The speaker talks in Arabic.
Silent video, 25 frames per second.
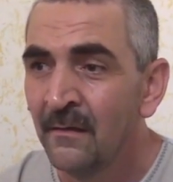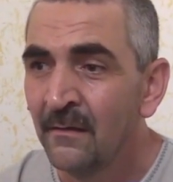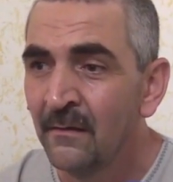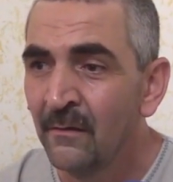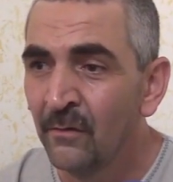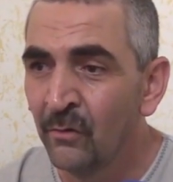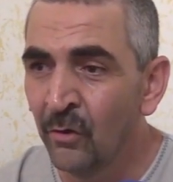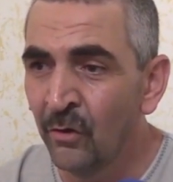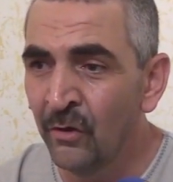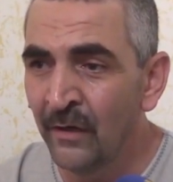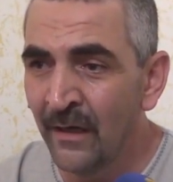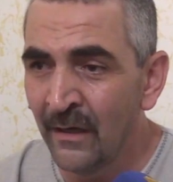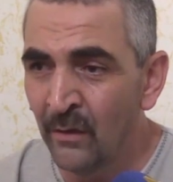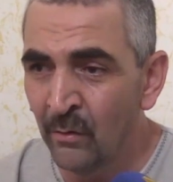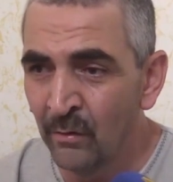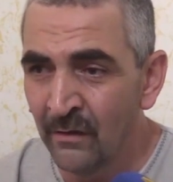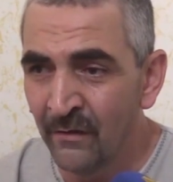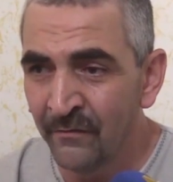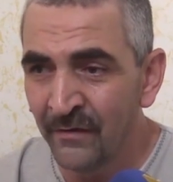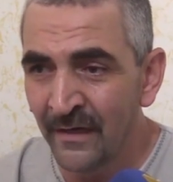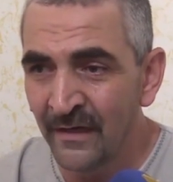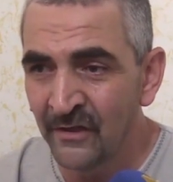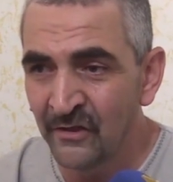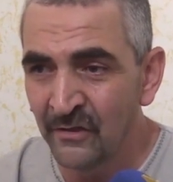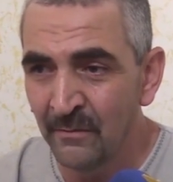نظن أن
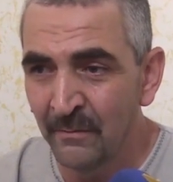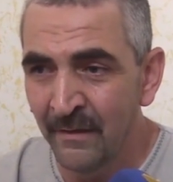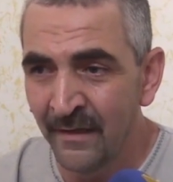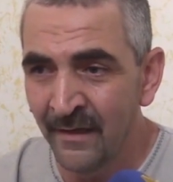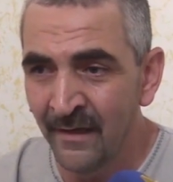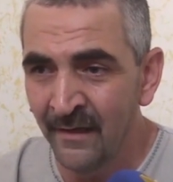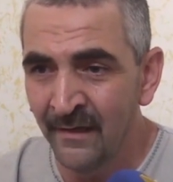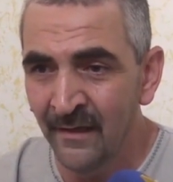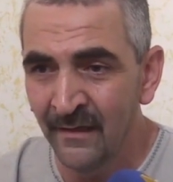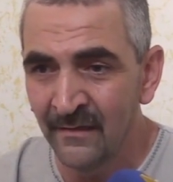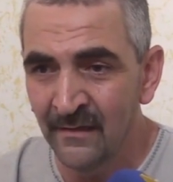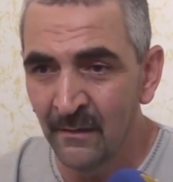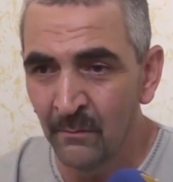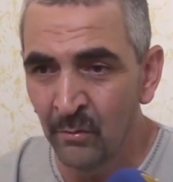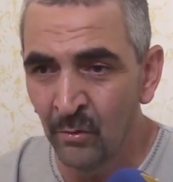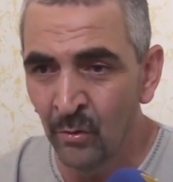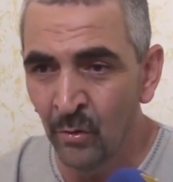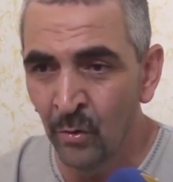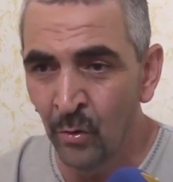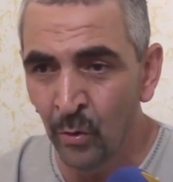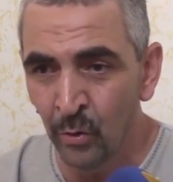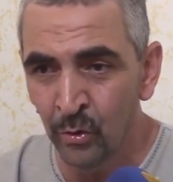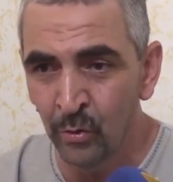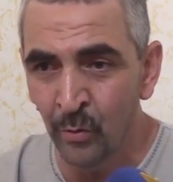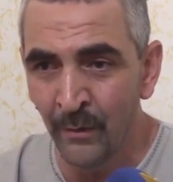الإفراج البارح نعتبره
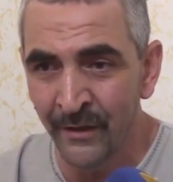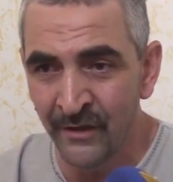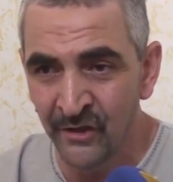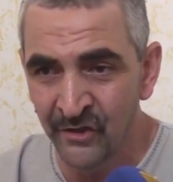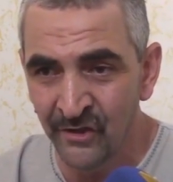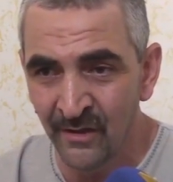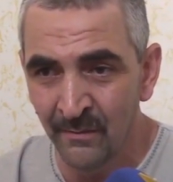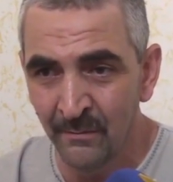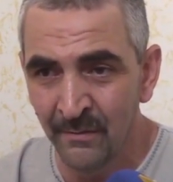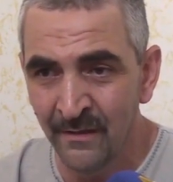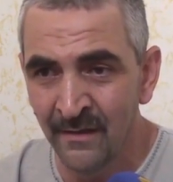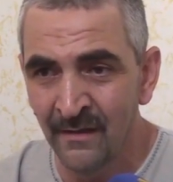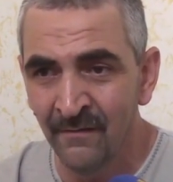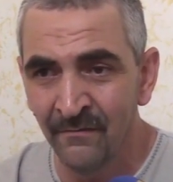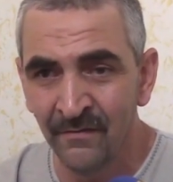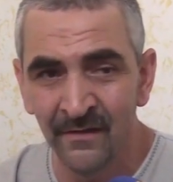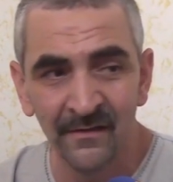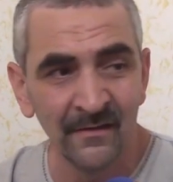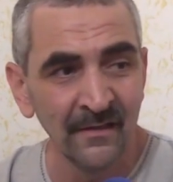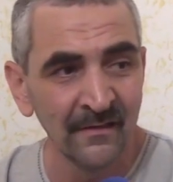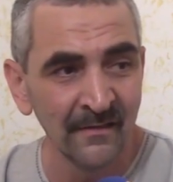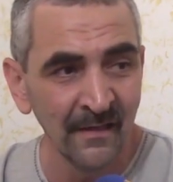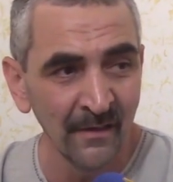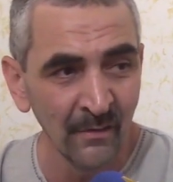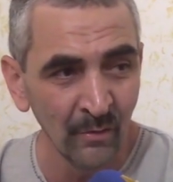خطوة إيجابية في
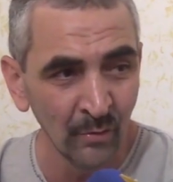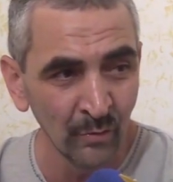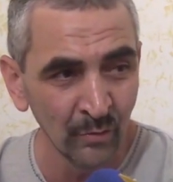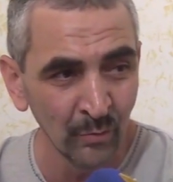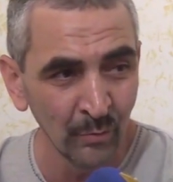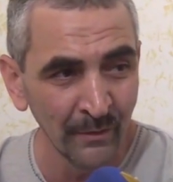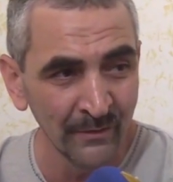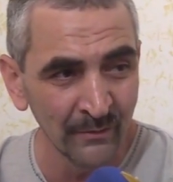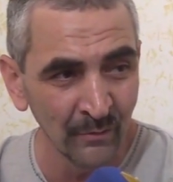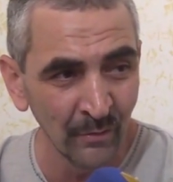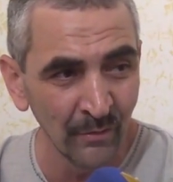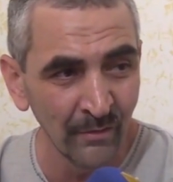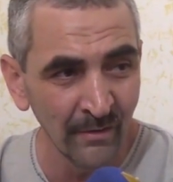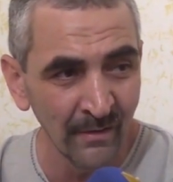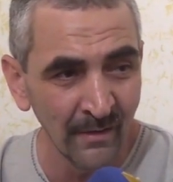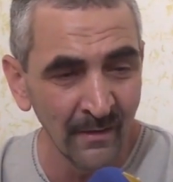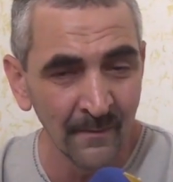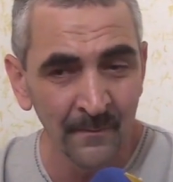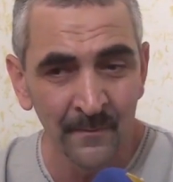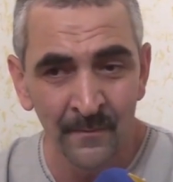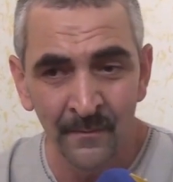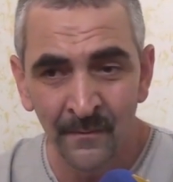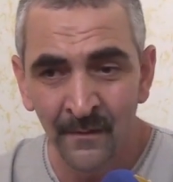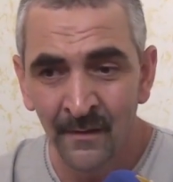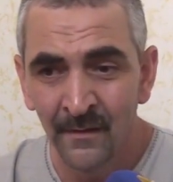انتظار خطوات أخرى
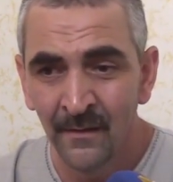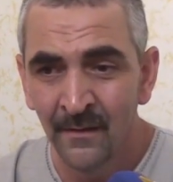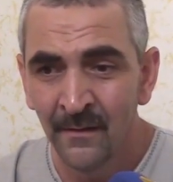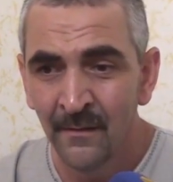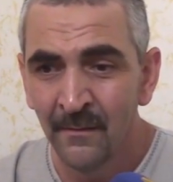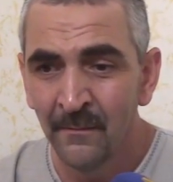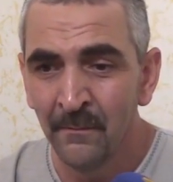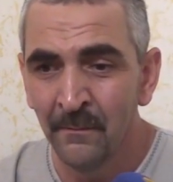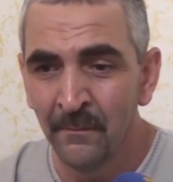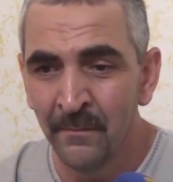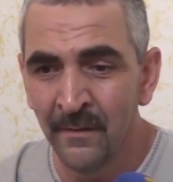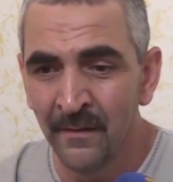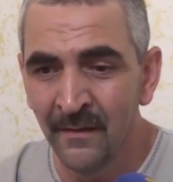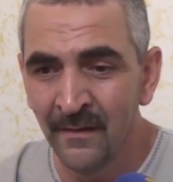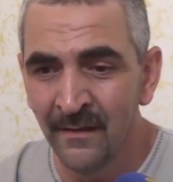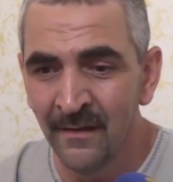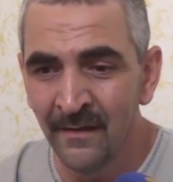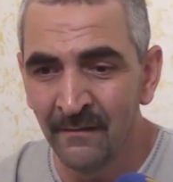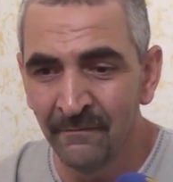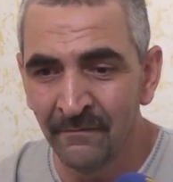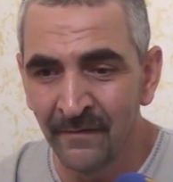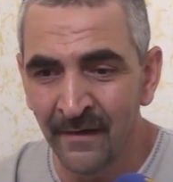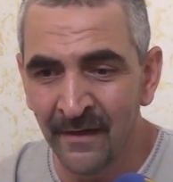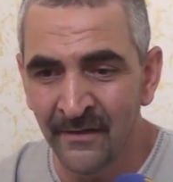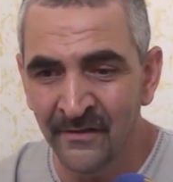
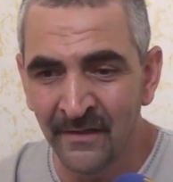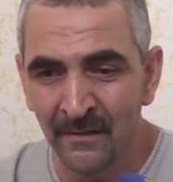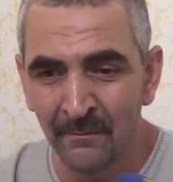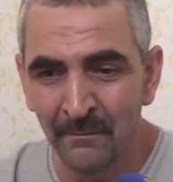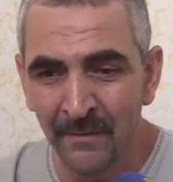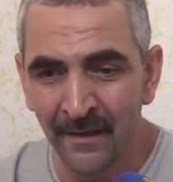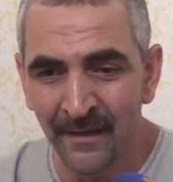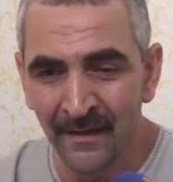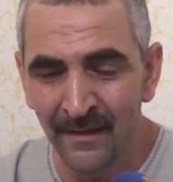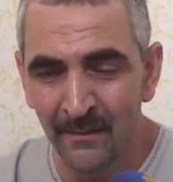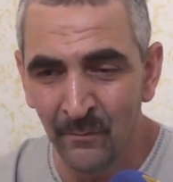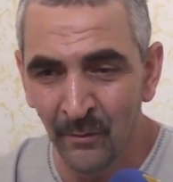بالإفراج عن باقي